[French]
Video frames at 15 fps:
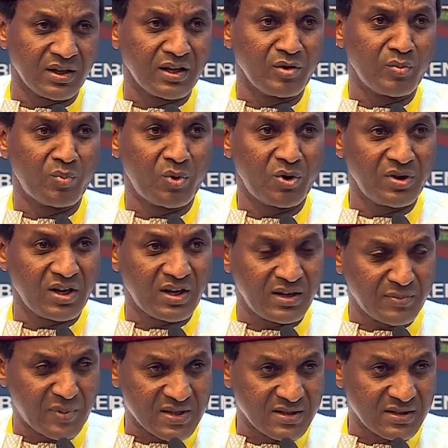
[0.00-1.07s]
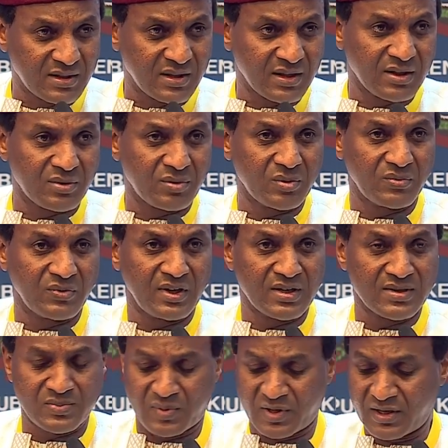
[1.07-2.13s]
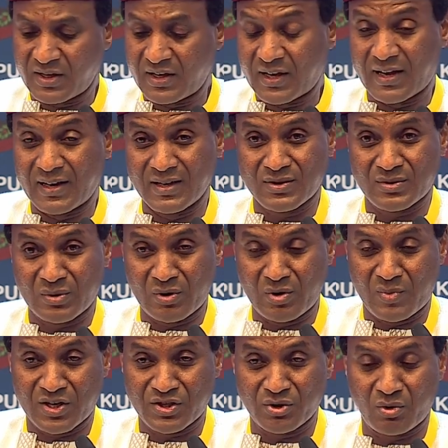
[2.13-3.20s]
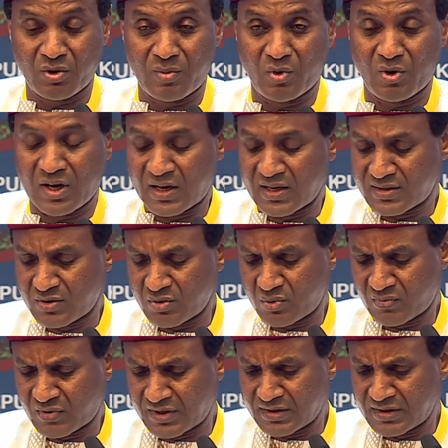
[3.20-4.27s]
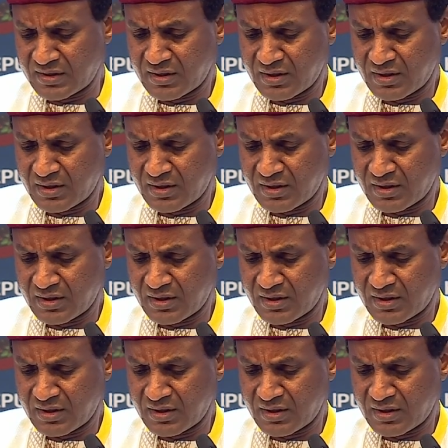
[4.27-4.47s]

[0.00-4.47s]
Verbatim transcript: une bonne capacité de financement et aller sur le marché comme on l'a assez souvent dit